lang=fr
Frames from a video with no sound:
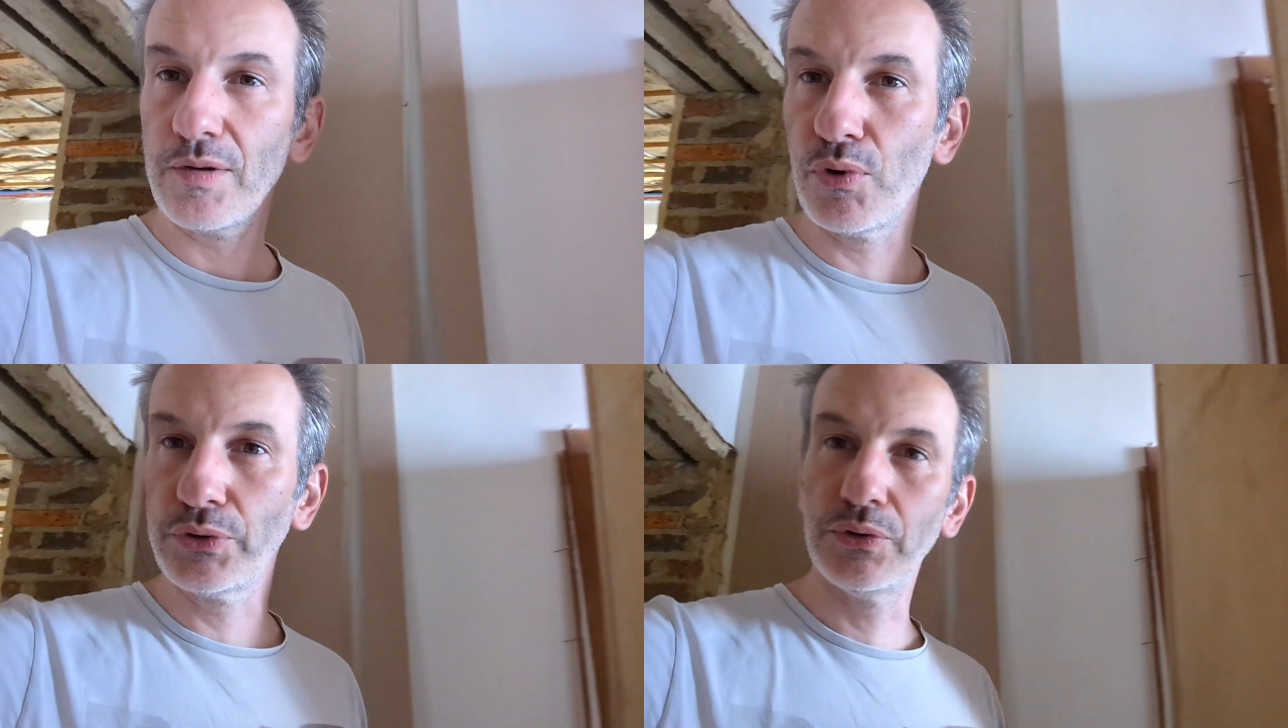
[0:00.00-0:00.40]

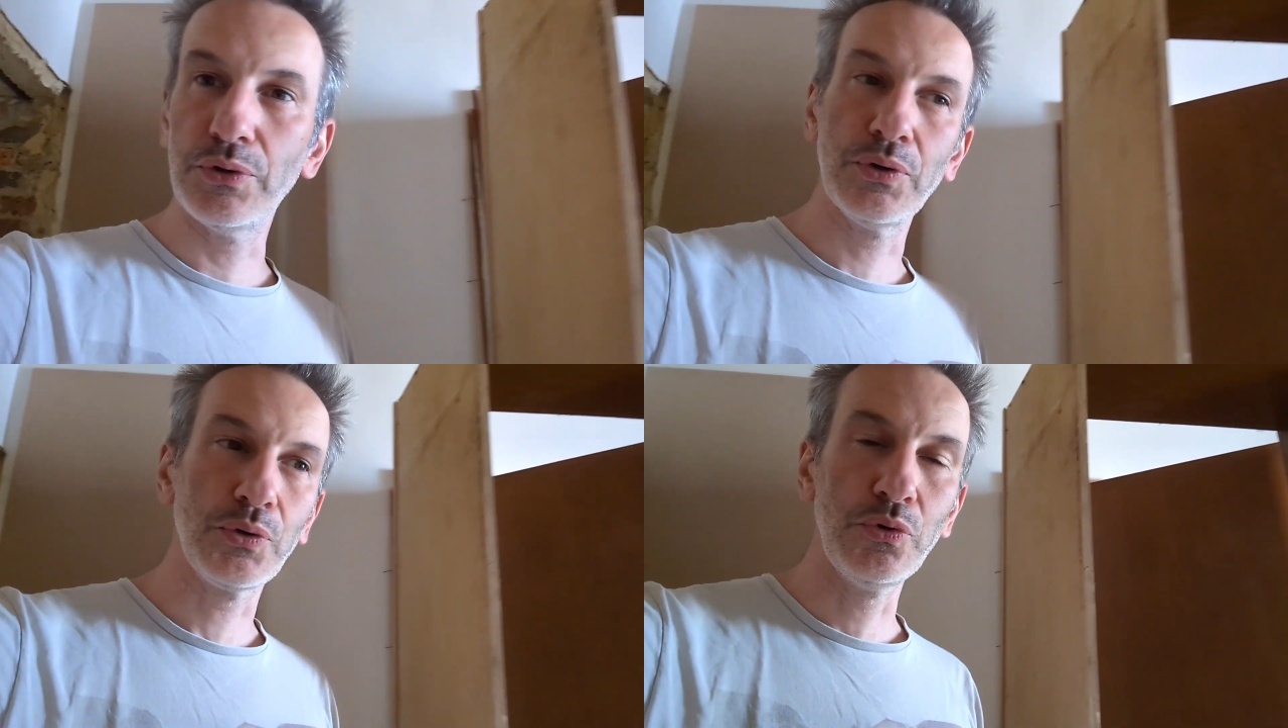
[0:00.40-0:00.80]
pour
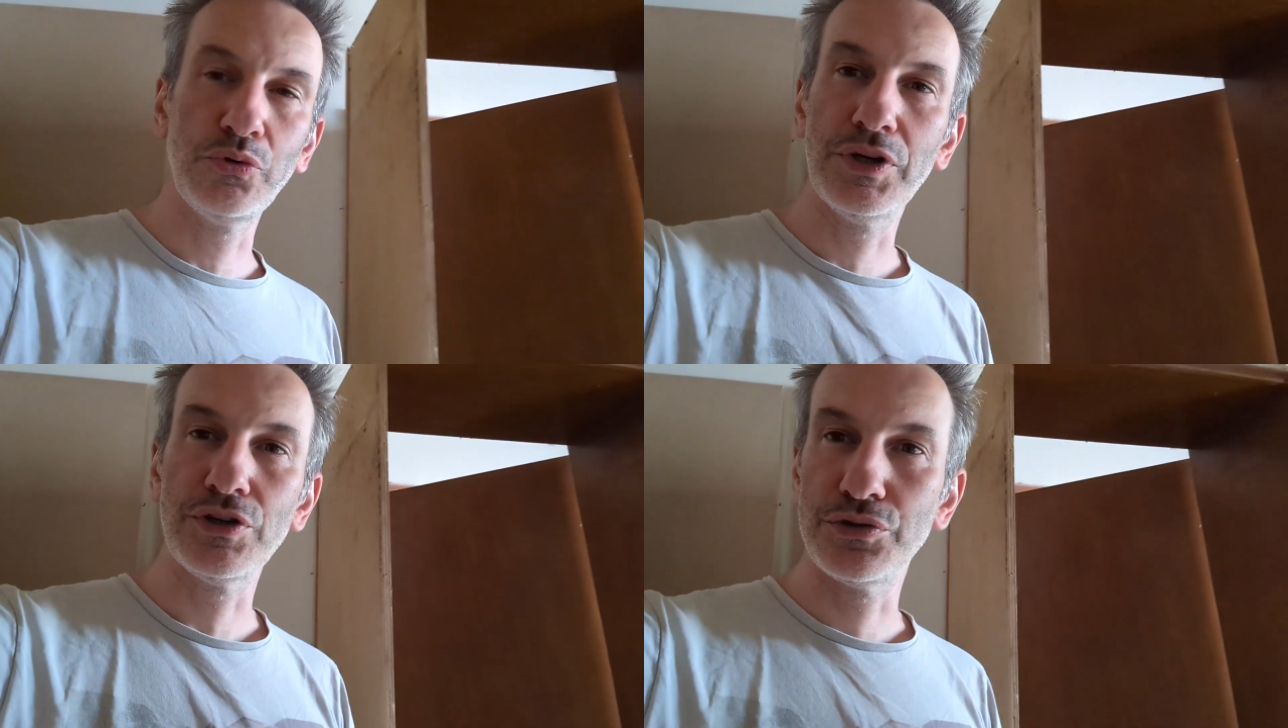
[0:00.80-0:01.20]
te
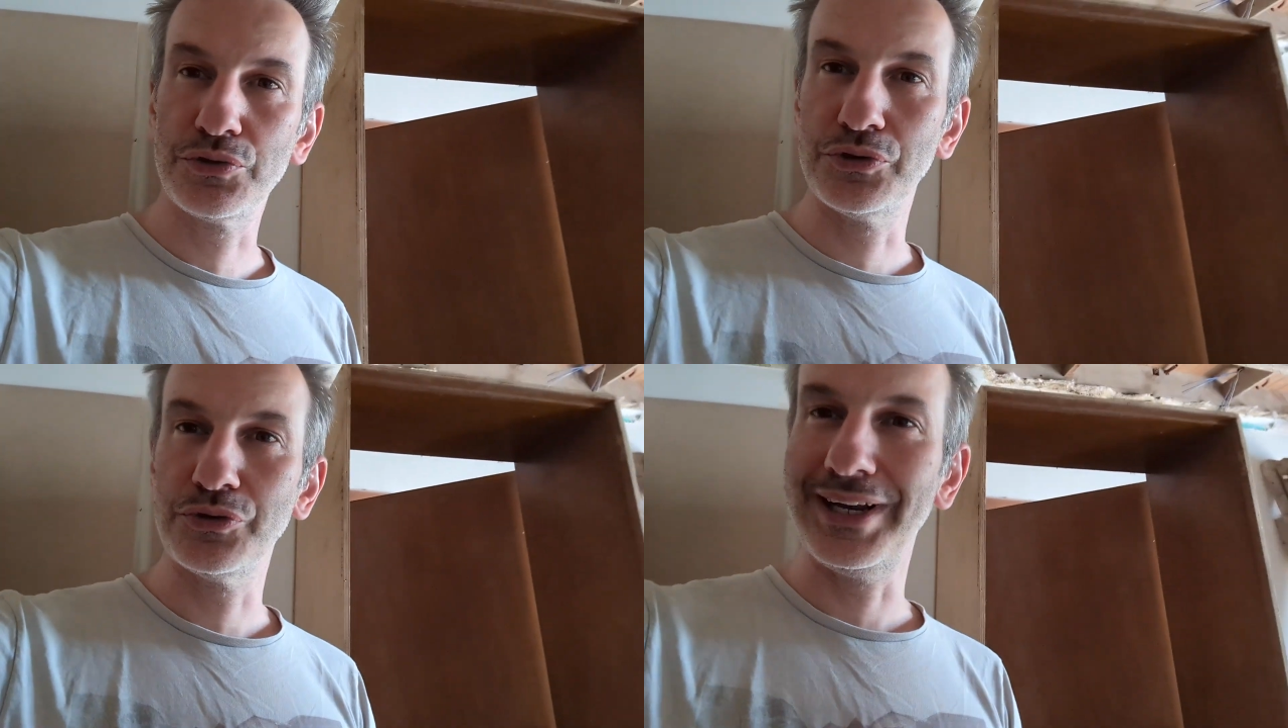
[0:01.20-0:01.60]
conduire
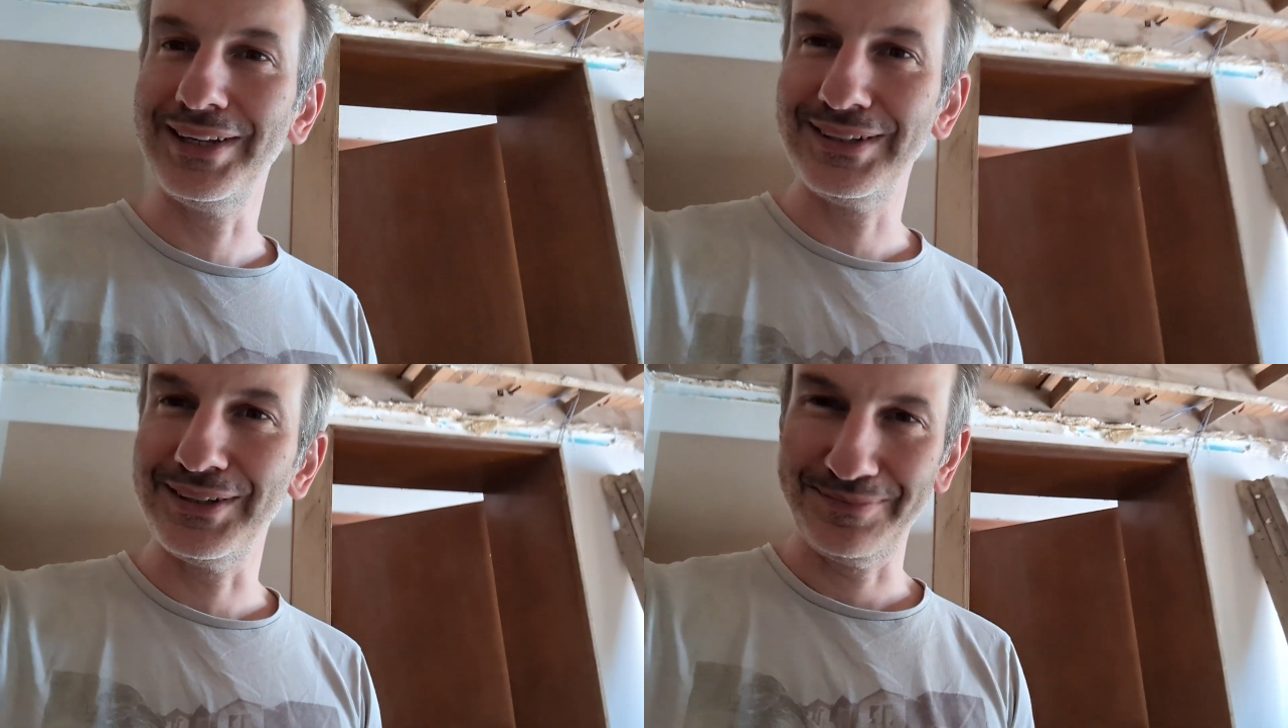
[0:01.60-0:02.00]
jusqu'aux toilettes.